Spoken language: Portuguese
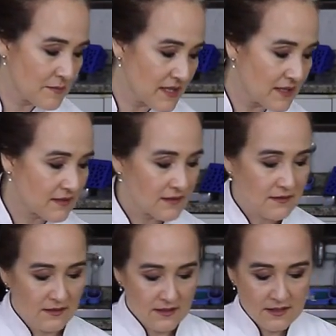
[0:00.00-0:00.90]
aberta,
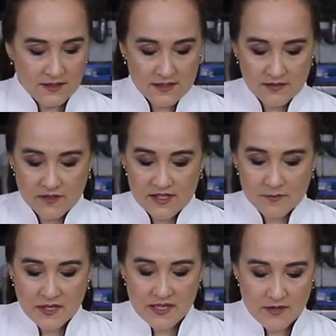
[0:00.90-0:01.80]
você vai
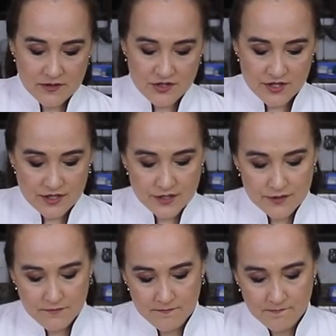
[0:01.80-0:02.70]
espalhar o
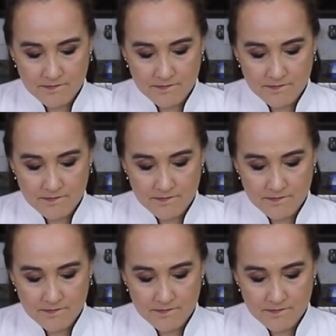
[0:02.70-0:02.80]
recheio.